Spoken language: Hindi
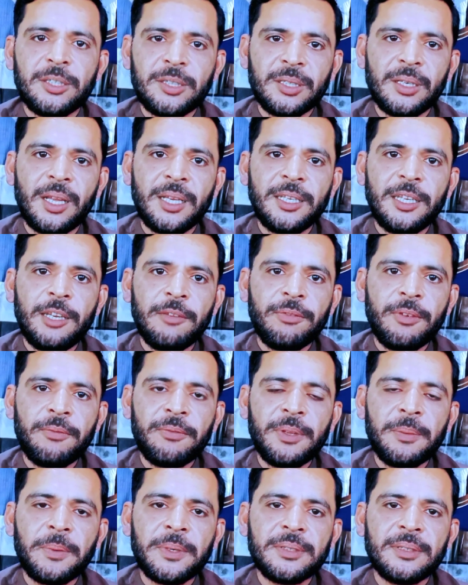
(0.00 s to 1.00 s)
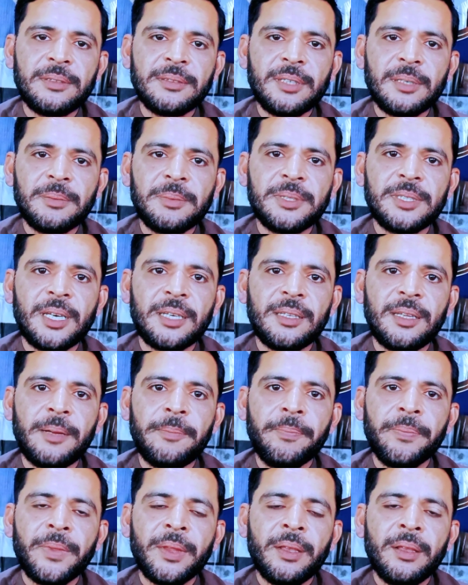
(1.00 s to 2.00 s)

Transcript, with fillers: इतना यानी फिफ्टी परसेंट से भी ज़्यादा